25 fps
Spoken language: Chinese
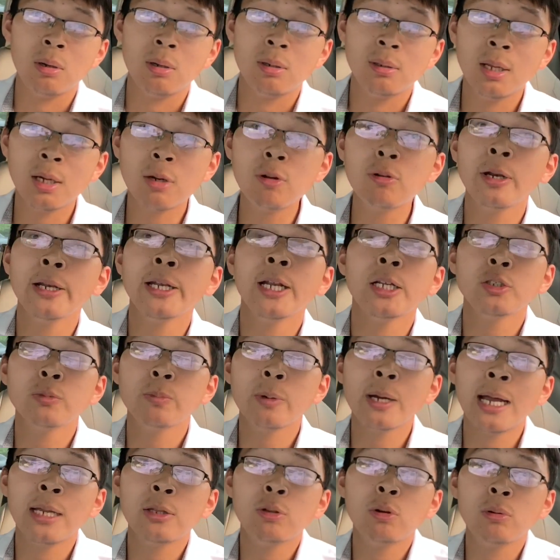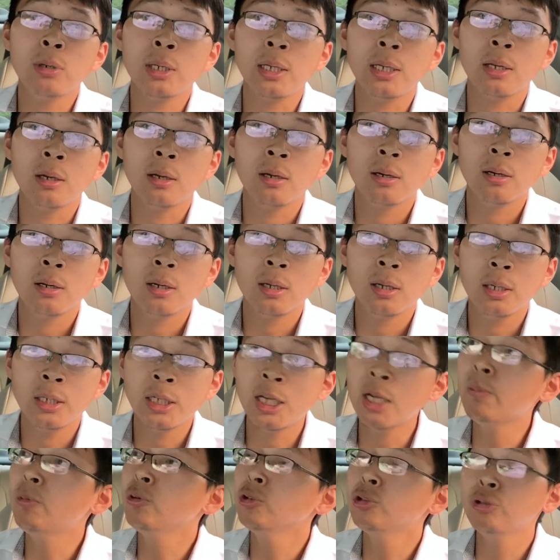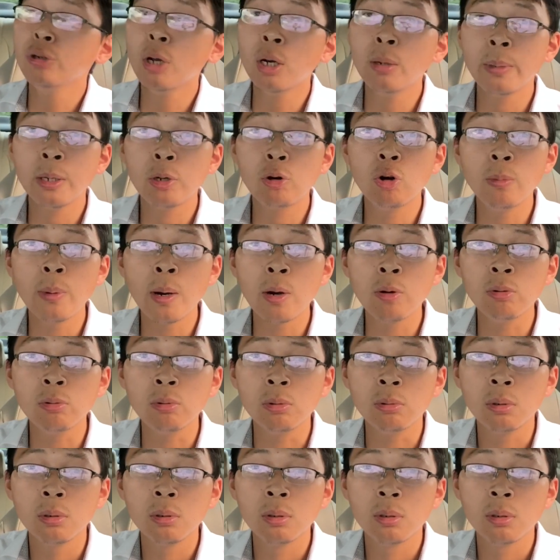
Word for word: 那共产党就不敢动你，也不需要美国保护。